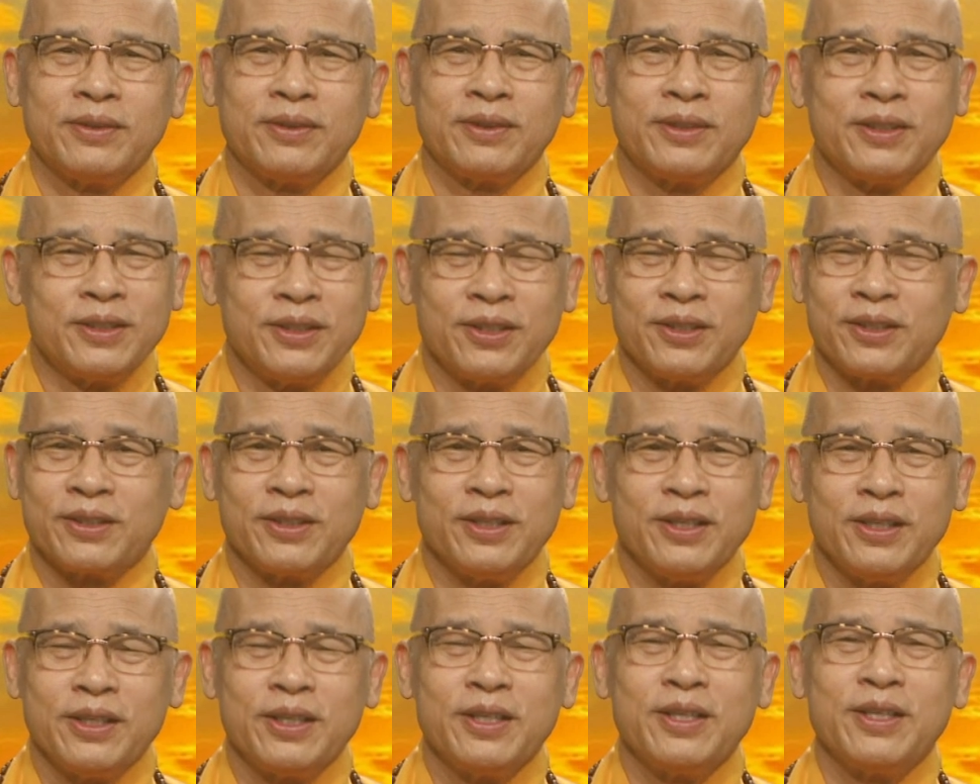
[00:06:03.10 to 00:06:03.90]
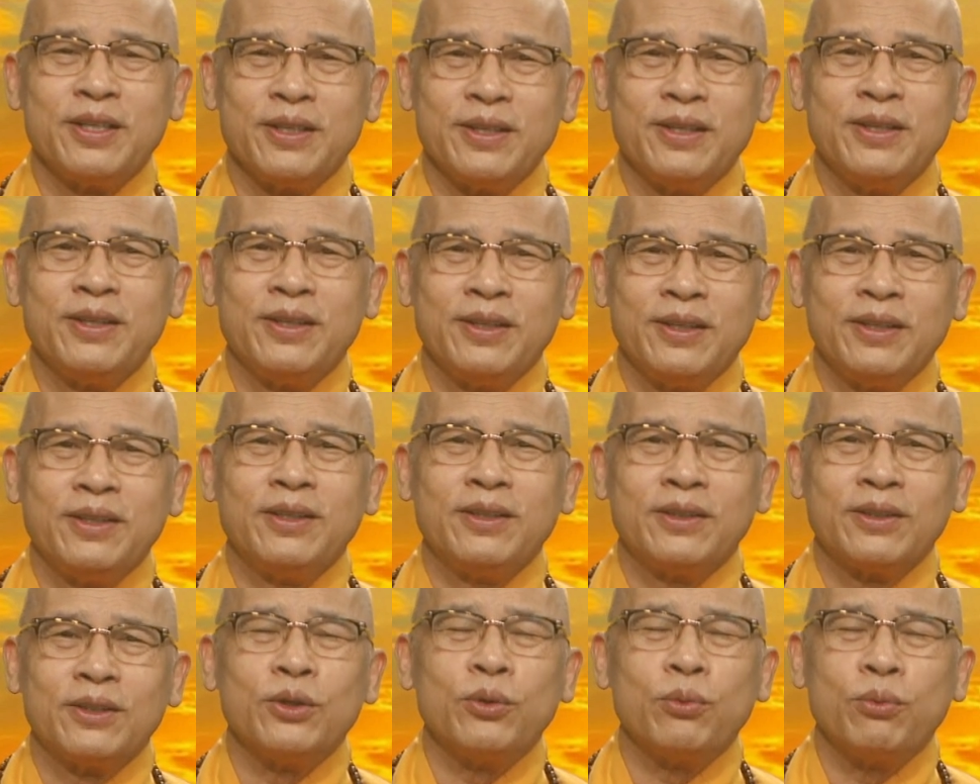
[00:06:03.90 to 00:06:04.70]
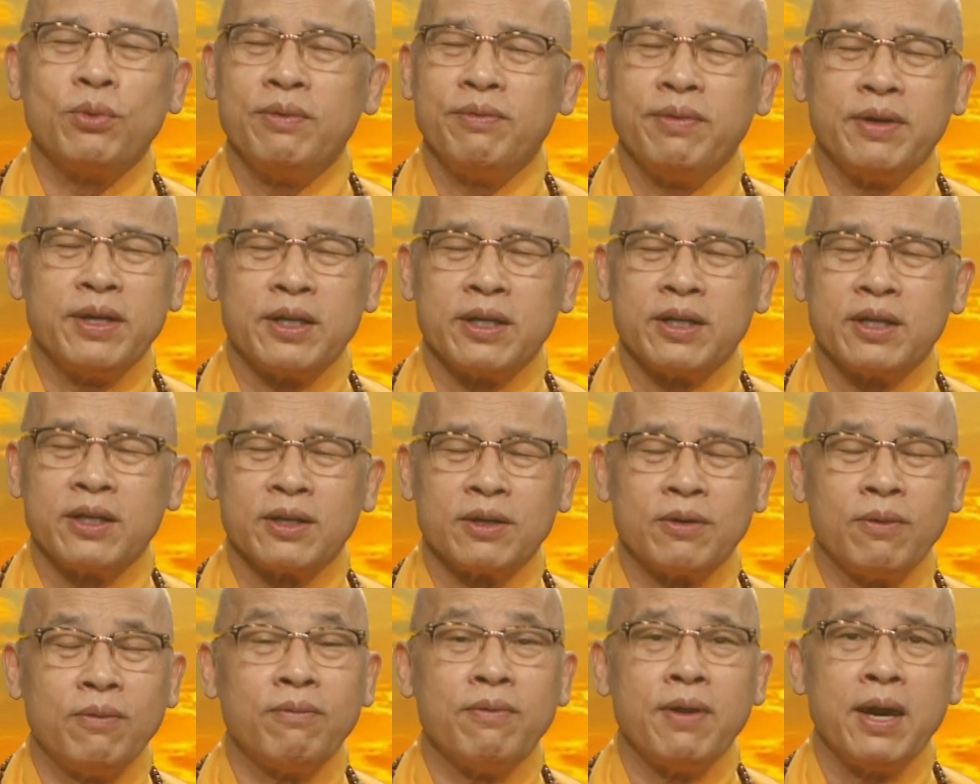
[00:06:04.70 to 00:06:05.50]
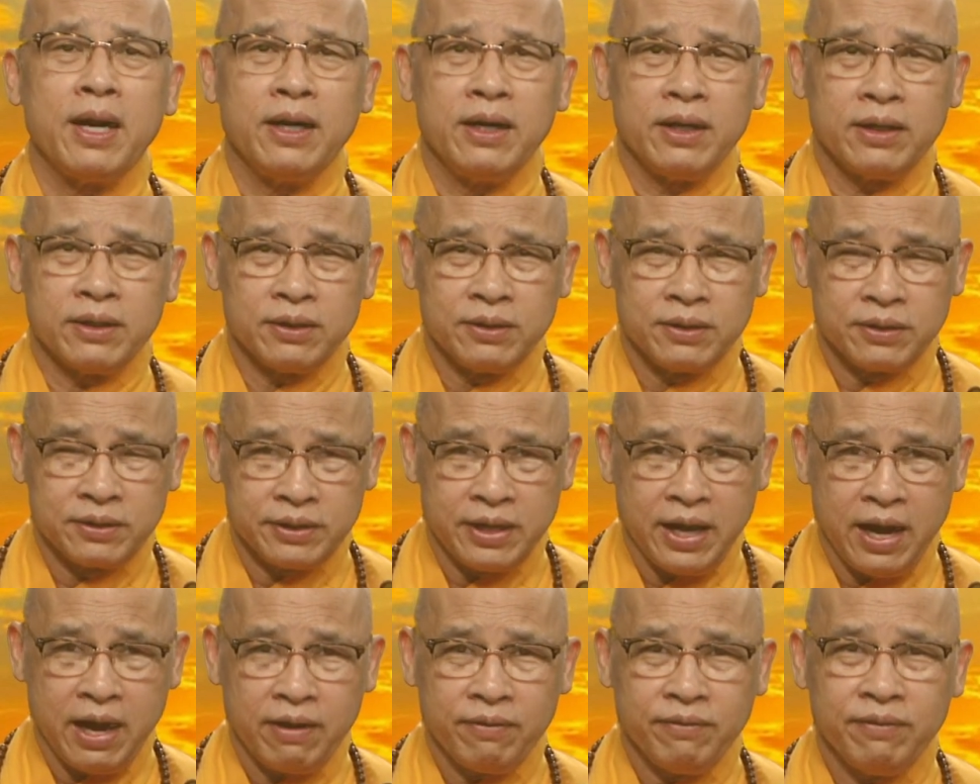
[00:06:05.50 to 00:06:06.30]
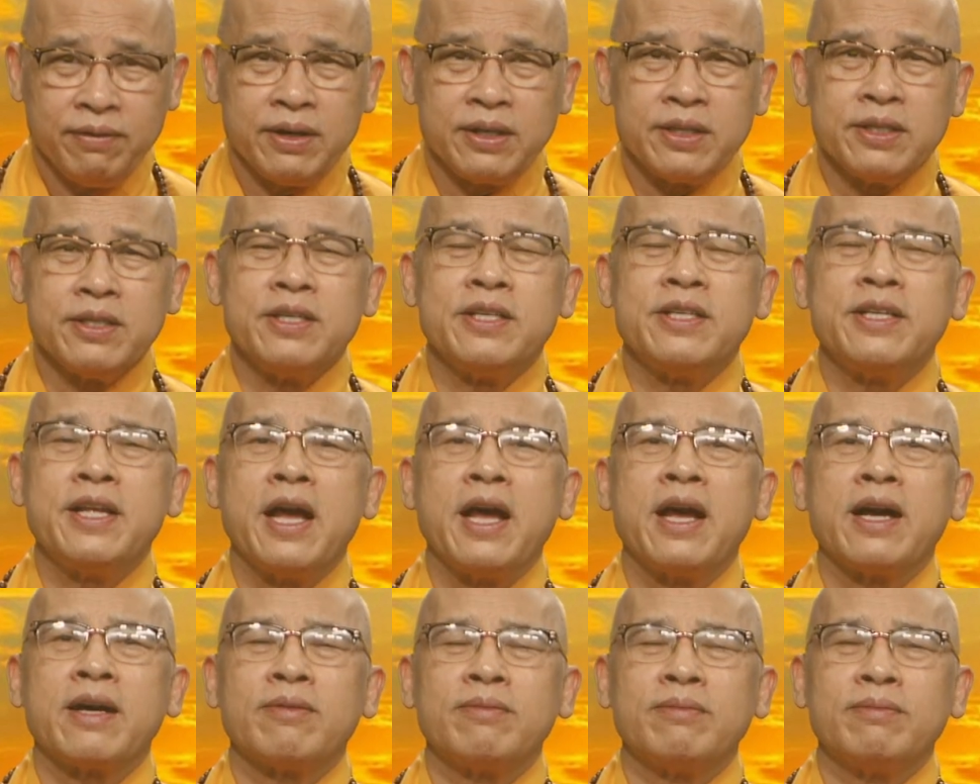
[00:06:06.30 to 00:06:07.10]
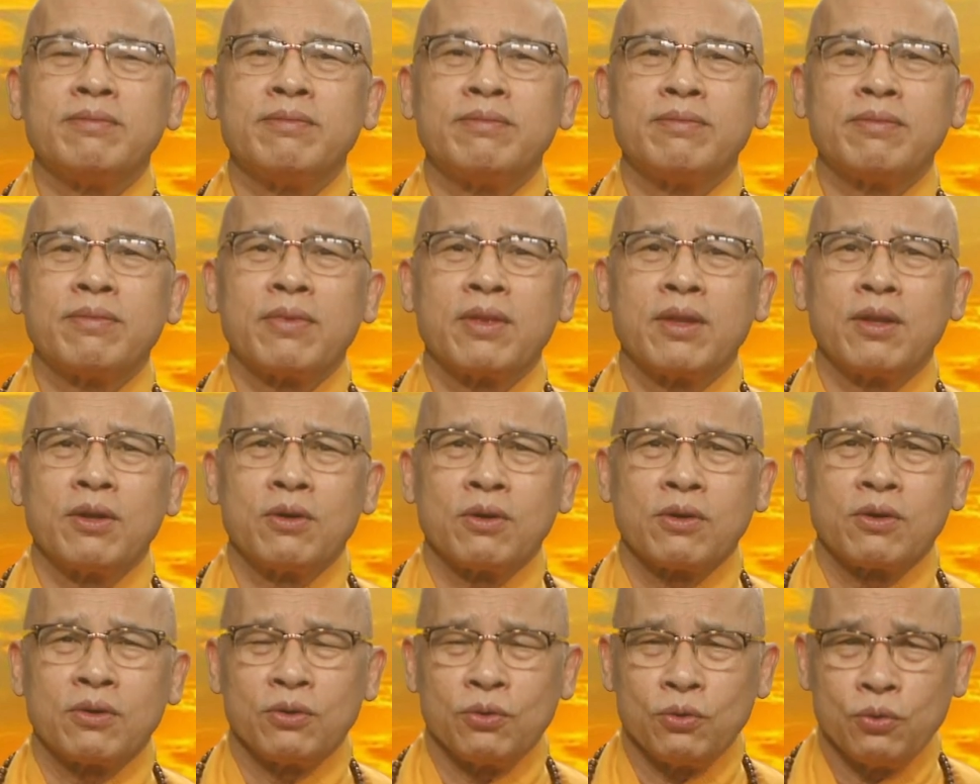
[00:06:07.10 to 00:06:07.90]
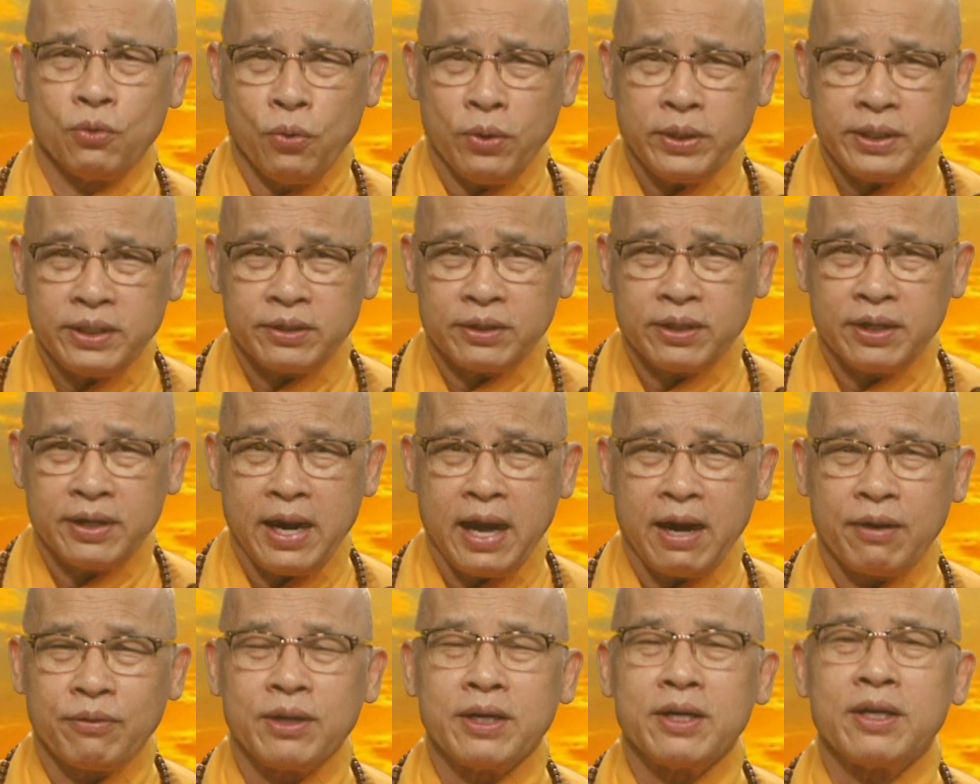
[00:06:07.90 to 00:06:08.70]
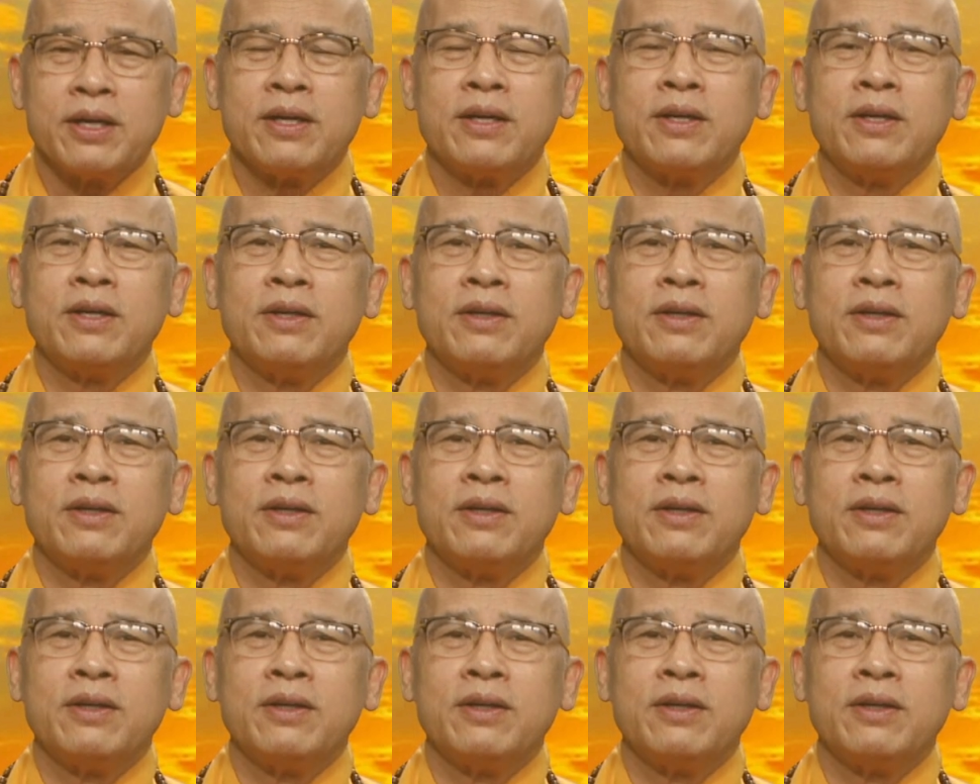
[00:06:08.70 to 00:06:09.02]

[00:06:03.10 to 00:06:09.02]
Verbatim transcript: trên thực tế thì thưa quý vị không phải là đơn giản và dễ dàng nói như thế nào để